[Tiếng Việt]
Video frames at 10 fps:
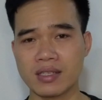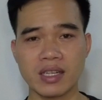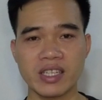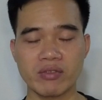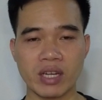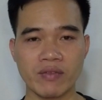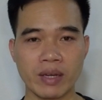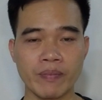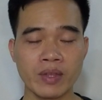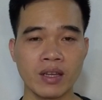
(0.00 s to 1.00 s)
rất nhiều sản
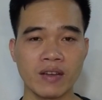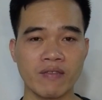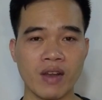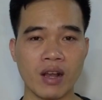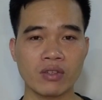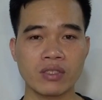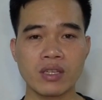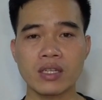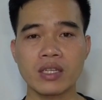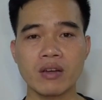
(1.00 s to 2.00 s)
phẩm và có
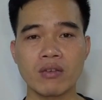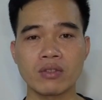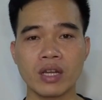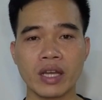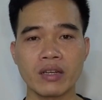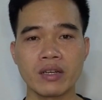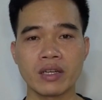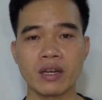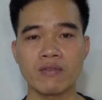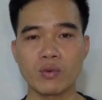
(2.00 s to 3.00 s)
rất nhiều những cái
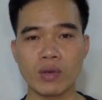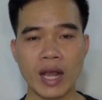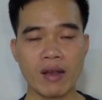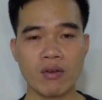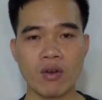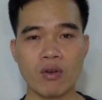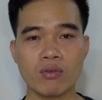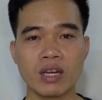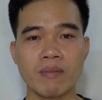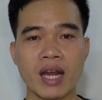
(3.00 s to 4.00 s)
người ở vùng cao họ
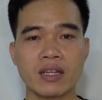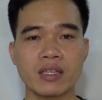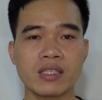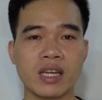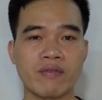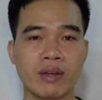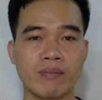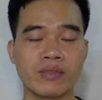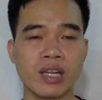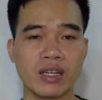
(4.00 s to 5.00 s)
cũng đã bán được những cái sản
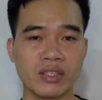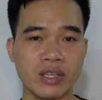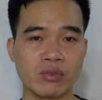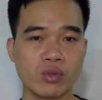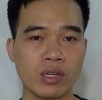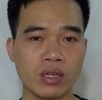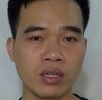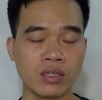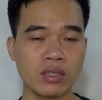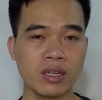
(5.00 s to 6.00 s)
phẩm rất là nhiều số lượng
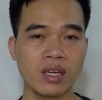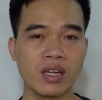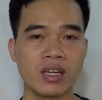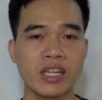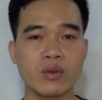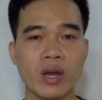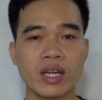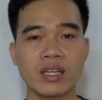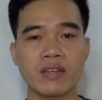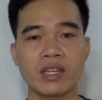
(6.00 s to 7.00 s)
lớn liên
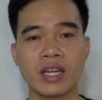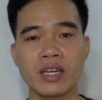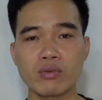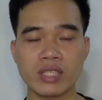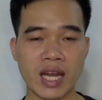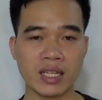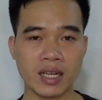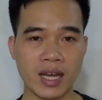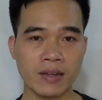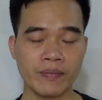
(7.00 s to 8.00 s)
quan đến cái, những cái nông sản
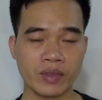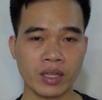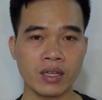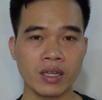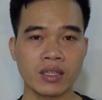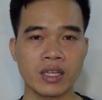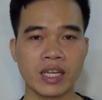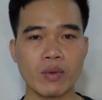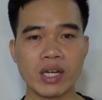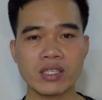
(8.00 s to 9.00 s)
chẳng hạn đó thì
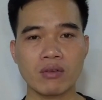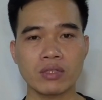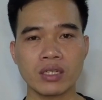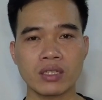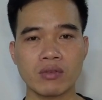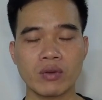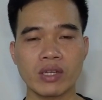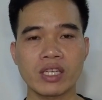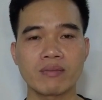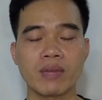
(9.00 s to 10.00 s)
cái quan trọng nhất trong cái
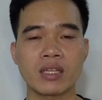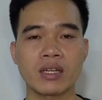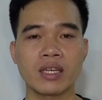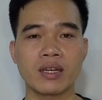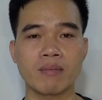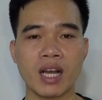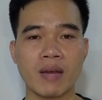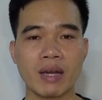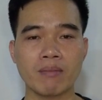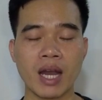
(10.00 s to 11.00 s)
quá trình mà thực hiện mà
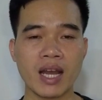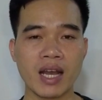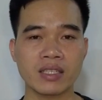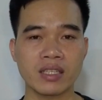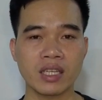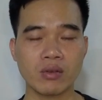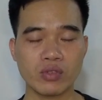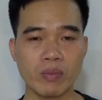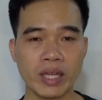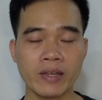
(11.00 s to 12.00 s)
các bạn bán hàng trên
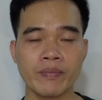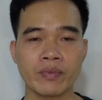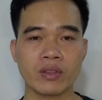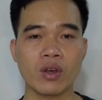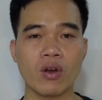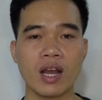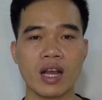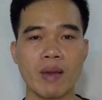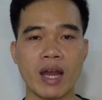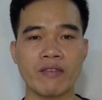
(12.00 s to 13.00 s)
tiktok shop ấy đó là
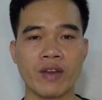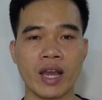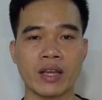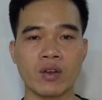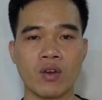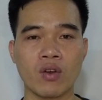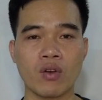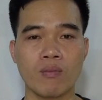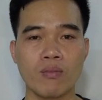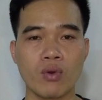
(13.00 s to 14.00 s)
các bạn phải
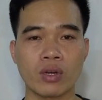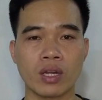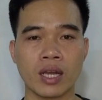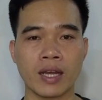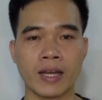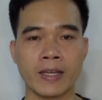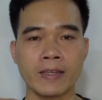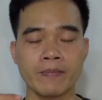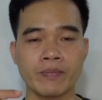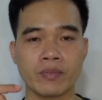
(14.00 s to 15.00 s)
có một
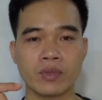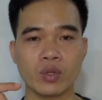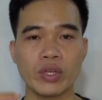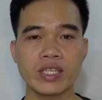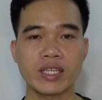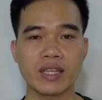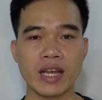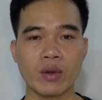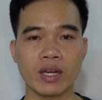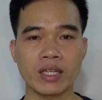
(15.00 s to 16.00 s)
cái quy trình
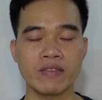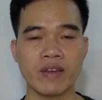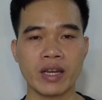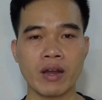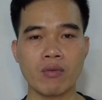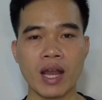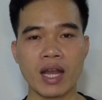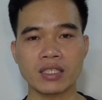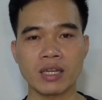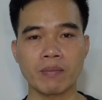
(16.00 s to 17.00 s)
để quản lý về đóng
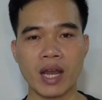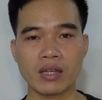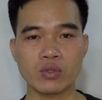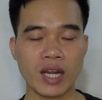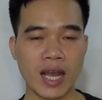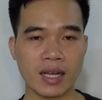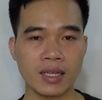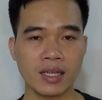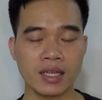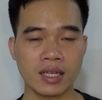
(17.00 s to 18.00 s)
hàng nhập hàng xuất hàng
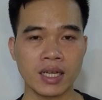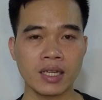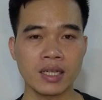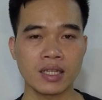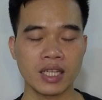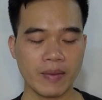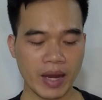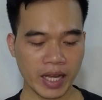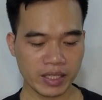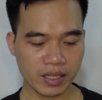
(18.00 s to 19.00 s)
đó thì các
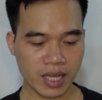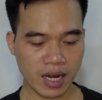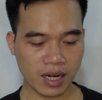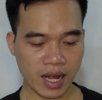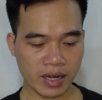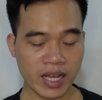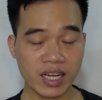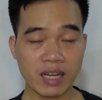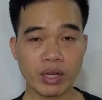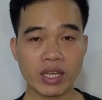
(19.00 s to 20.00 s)
bạn hãy nhớ rằng là
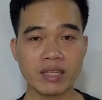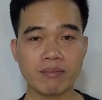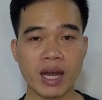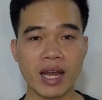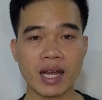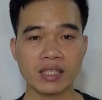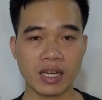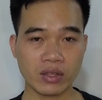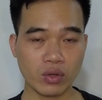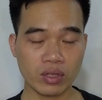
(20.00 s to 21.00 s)
đây là một cái kênh bán hàng
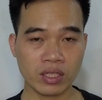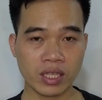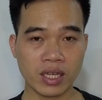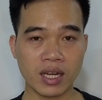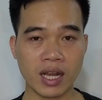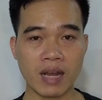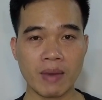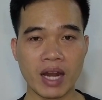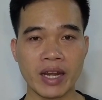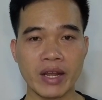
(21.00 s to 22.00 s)
rất là tốt chỉ cần là
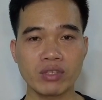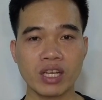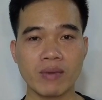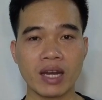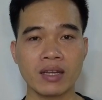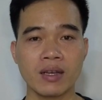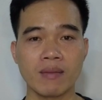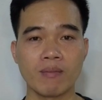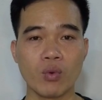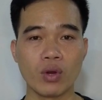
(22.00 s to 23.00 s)
các bạn nếu như các bạn
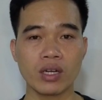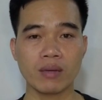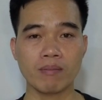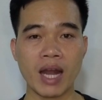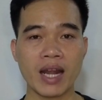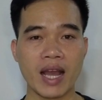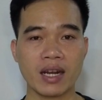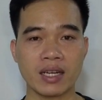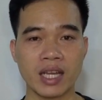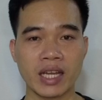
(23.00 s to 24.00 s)
muốn bán
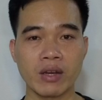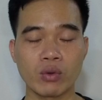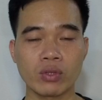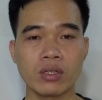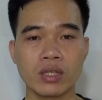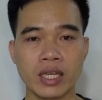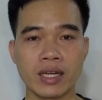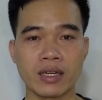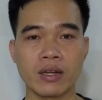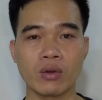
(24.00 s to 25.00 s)
hàng thì hãy đầu tư
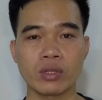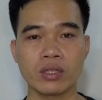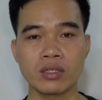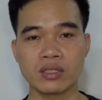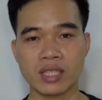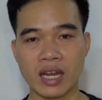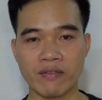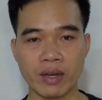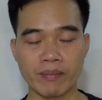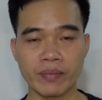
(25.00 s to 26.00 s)
tiền đầu tư
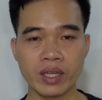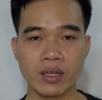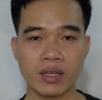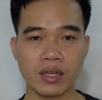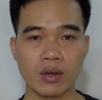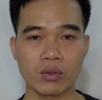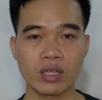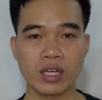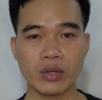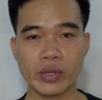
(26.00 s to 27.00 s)
sản phẩm đầu
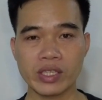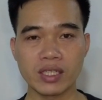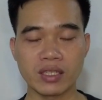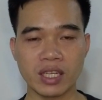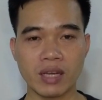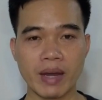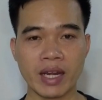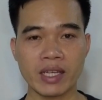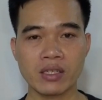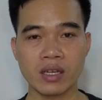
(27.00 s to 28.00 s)
tư cái quy trình thì các
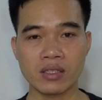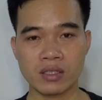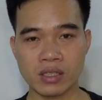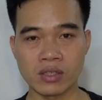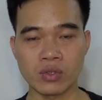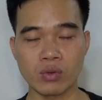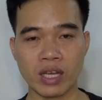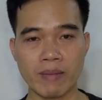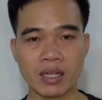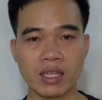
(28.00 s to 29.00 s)
bạn hãy dựa sử dụng
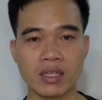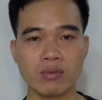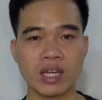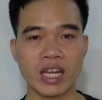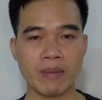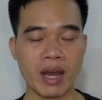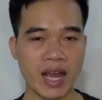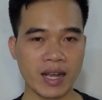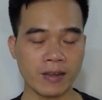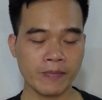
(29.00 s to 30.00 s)
cái mạng tiktok này để bán hàng